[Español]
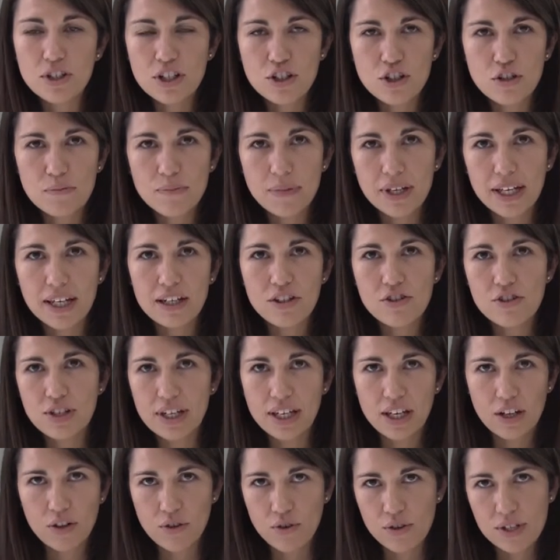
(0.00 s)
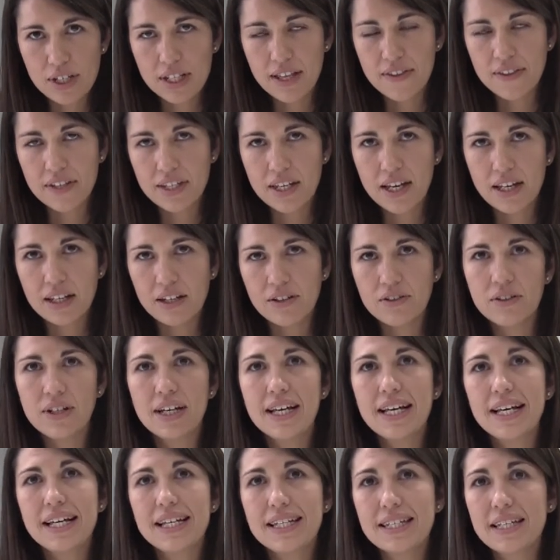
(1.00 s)
que son pequeños y que no es necesario,
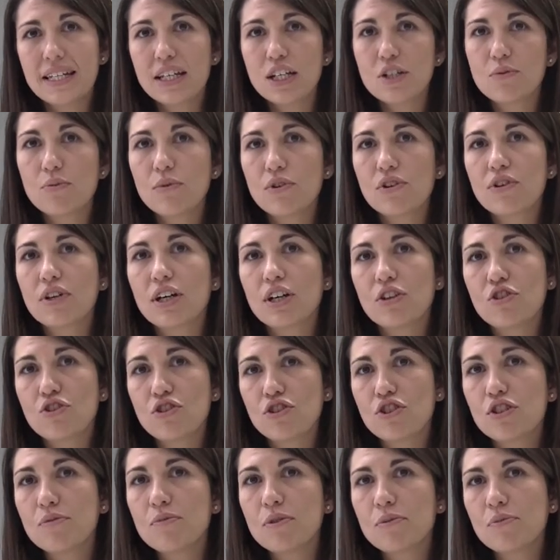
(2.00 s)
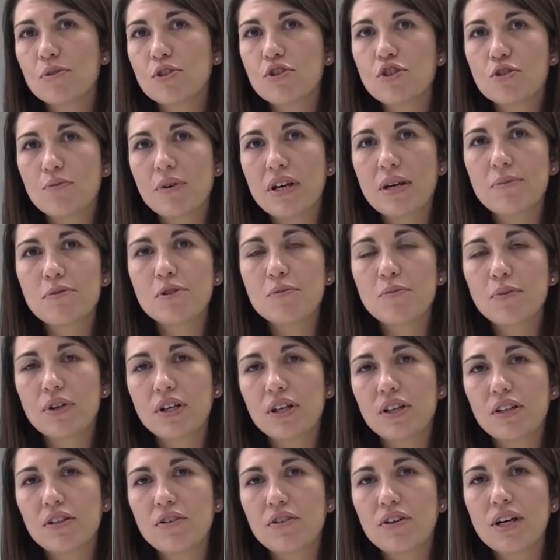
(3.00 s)
sí que es bueno que nosotros mismos nos vayamos
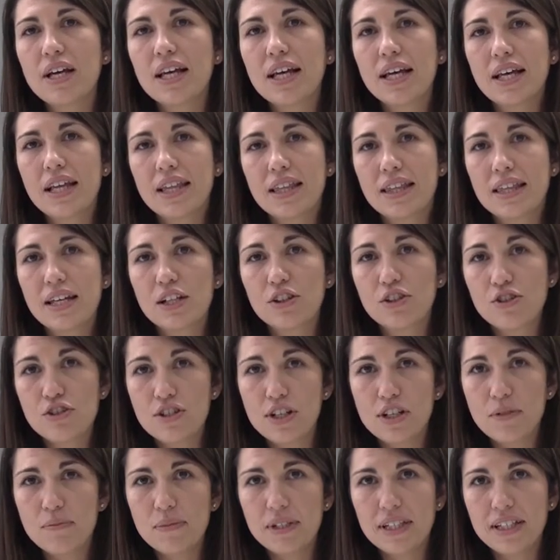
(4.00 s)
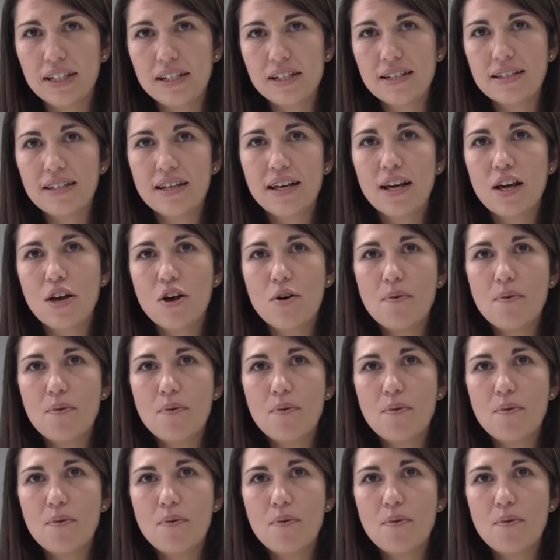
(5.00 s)
poniendo ciertos límites